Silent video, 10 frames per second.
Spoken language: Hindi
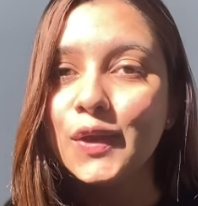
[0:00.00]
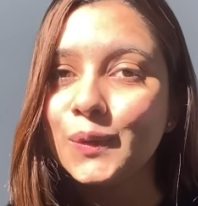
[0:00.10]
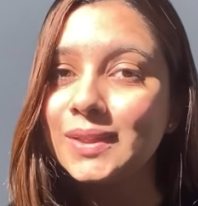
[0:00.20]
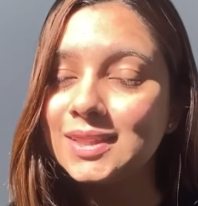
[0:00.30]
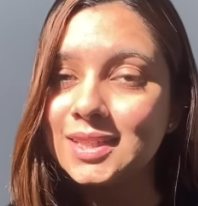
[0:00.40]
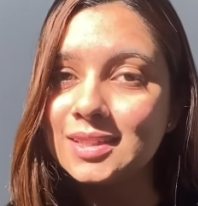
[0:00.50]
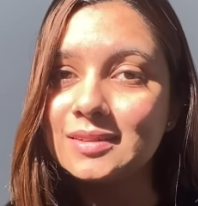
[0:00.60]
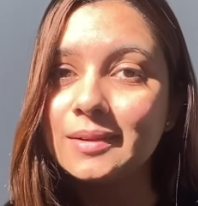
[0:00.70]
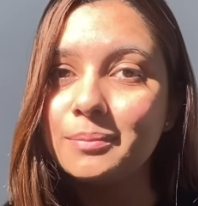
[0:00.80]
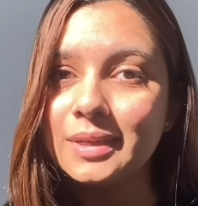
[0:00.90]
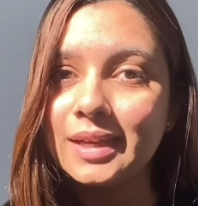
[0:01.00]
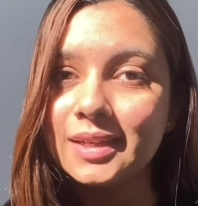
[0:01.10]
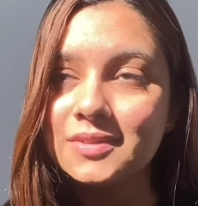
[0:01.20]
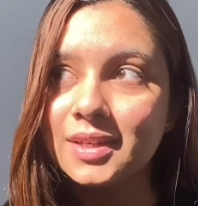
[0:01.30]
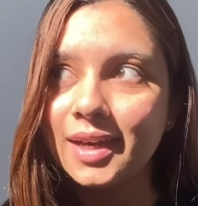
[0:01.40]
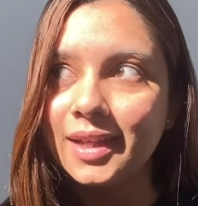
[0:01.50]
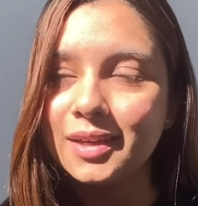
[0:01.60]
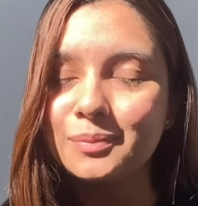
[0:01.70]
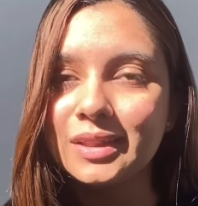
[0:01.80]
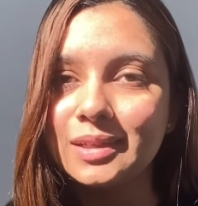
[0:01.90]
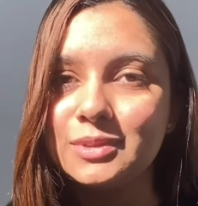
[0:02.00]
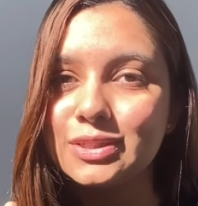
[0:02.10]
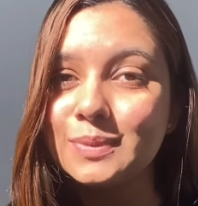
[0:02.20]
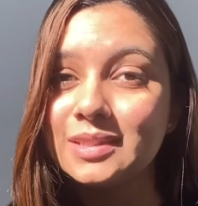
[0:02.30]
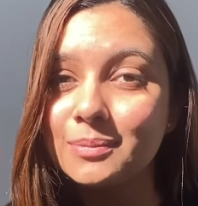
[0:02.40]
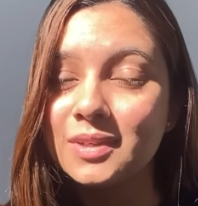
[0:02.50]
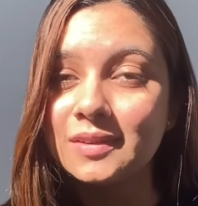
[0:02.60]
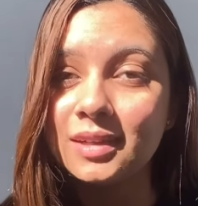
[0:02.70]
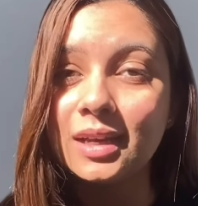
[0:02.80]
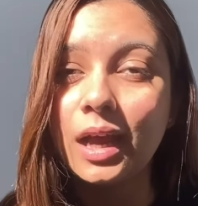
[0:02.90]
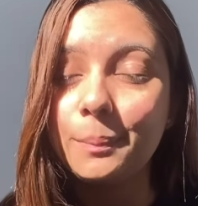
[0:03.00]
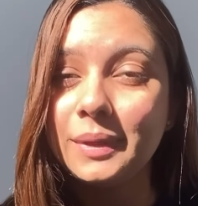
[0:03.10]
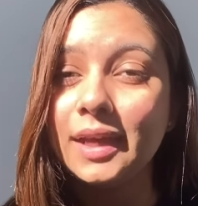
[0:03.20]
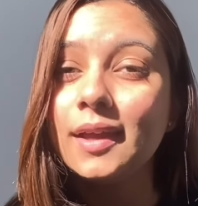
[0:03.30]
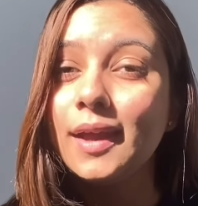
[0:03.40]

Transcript: क्योंकि दिस इज द बिगेस्ट हेडेक मतलब जिसमें सबसे ज़्यादा आपकी